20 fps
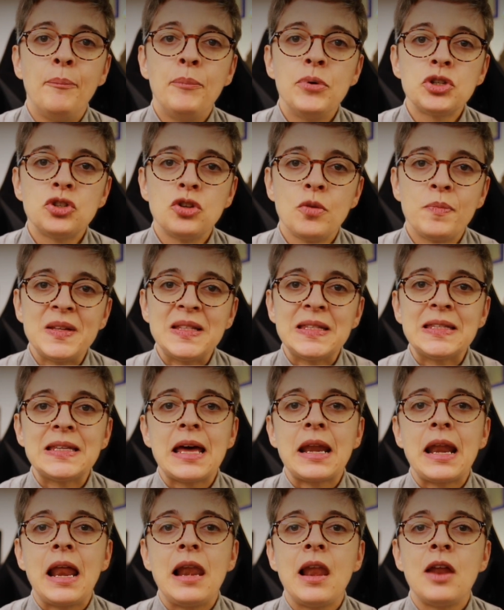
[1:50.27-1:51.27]
Posso
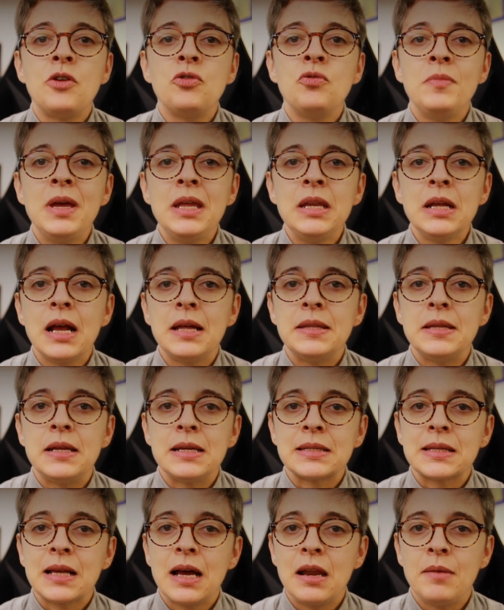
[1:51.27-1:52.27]
pensare alla numerica
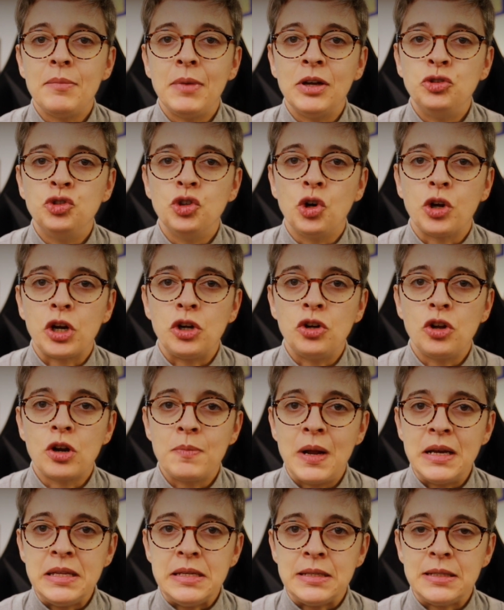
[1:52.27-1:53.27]
della scala maggiore
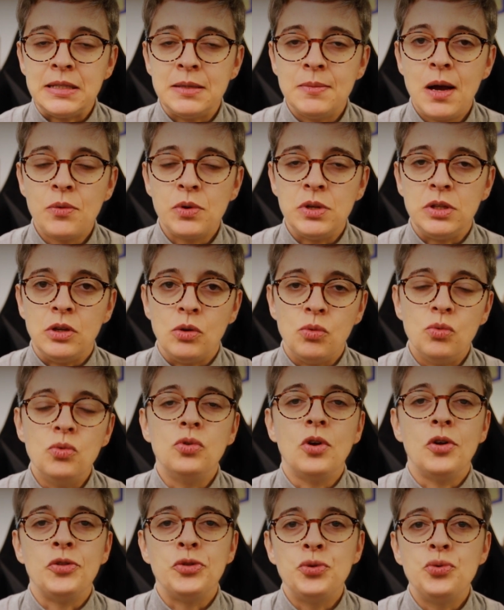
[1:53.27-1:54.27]
normalissima, quindi
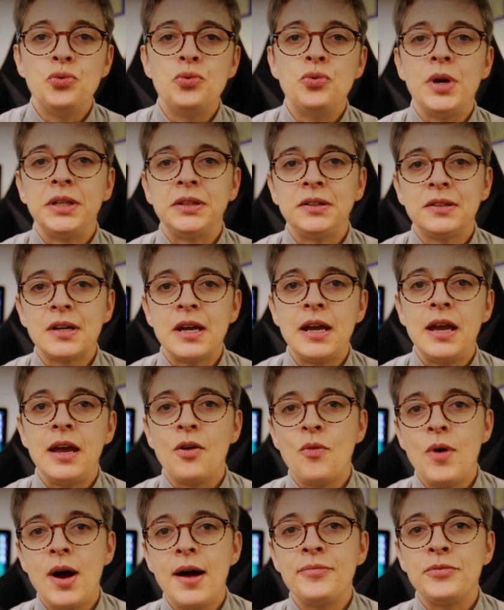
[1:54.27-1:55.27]
1, 2,
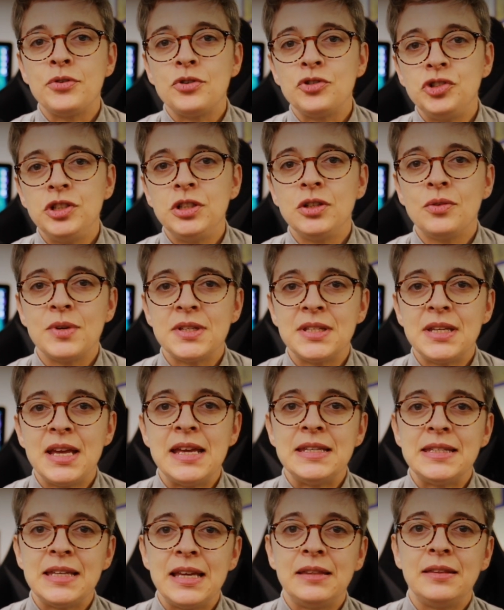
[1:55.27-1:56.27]
3, 4, 5,
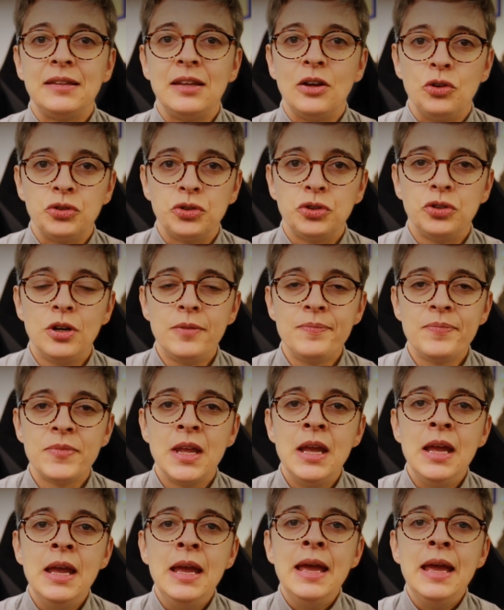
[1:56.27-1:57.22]
6, 7, 8,